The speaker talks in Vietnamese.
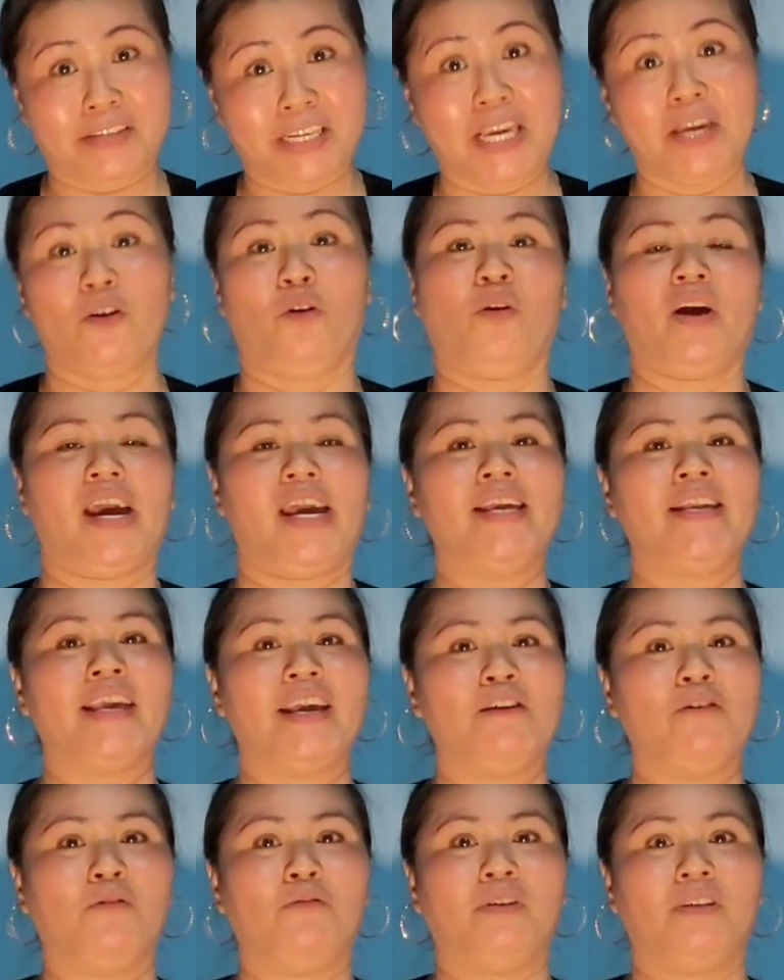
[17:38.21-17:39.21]
Chị còn nghĩ,
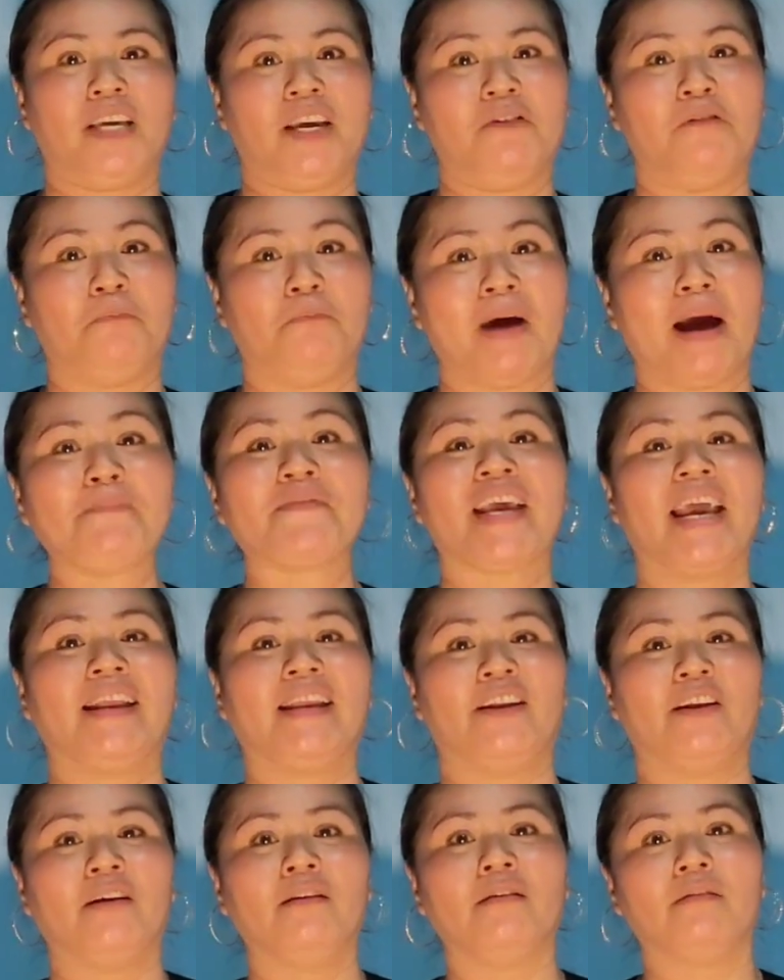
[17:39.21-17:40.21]
chị còn bám
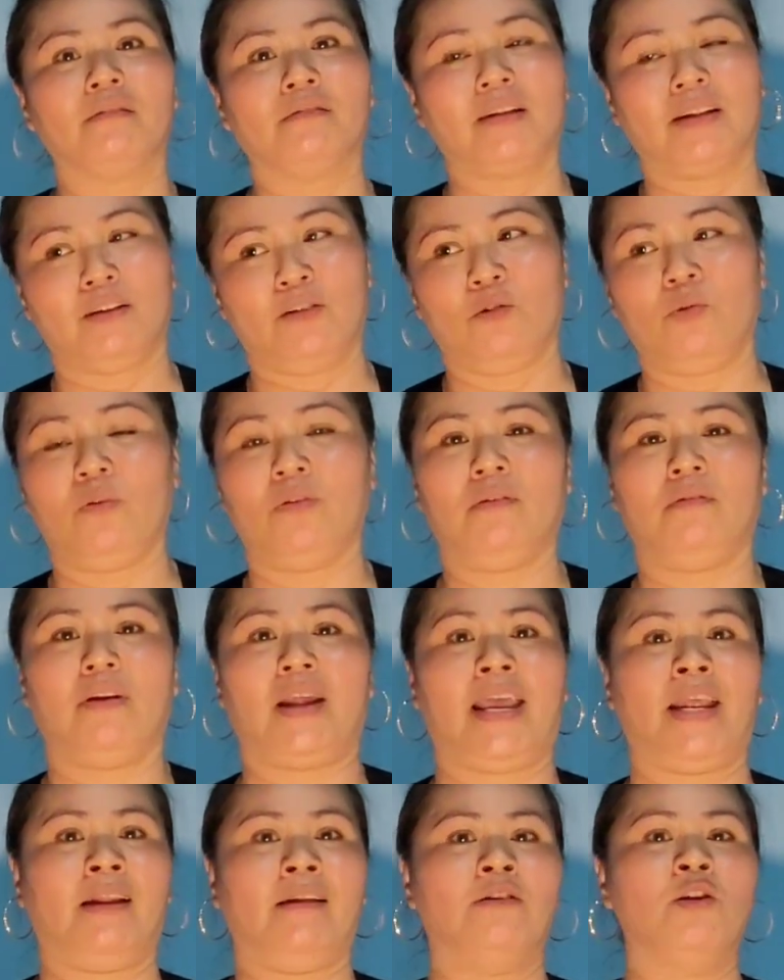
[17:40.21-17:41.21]
sát, chị nói
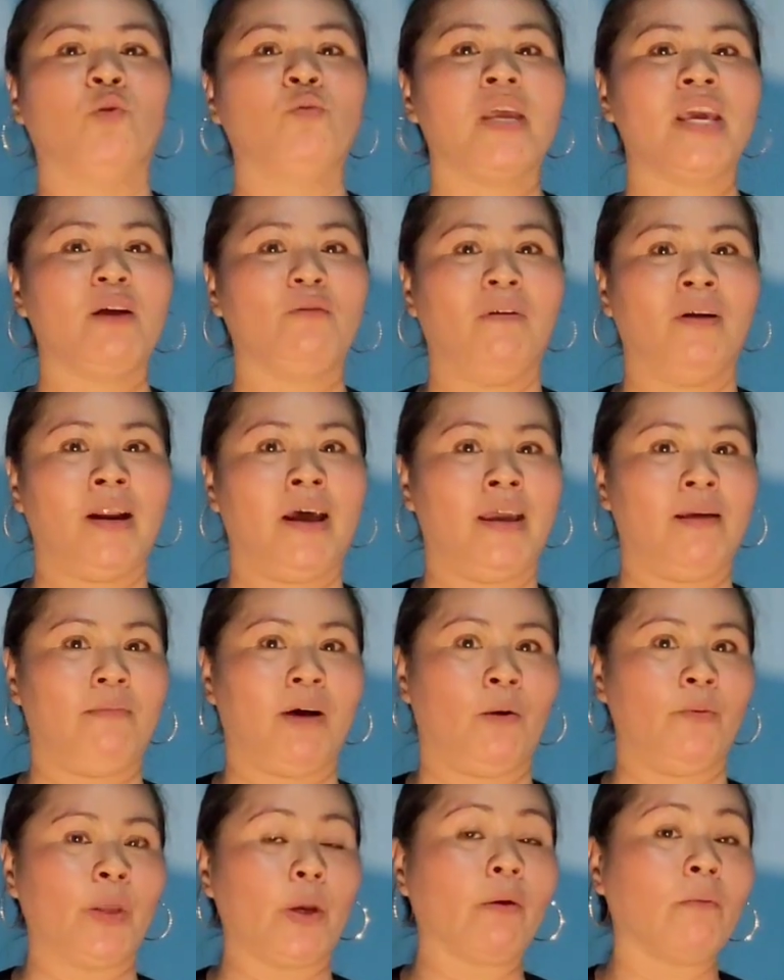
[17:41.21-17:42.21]
này vô duyên quá đi
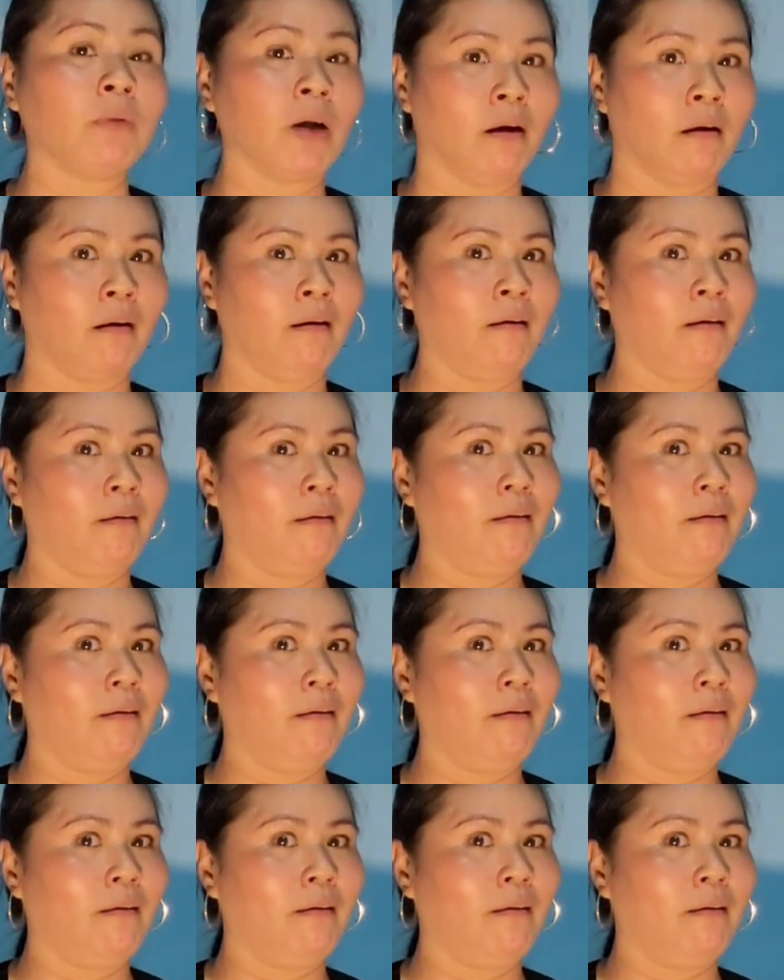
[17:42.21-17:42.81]
mà không chịu đóng cửa.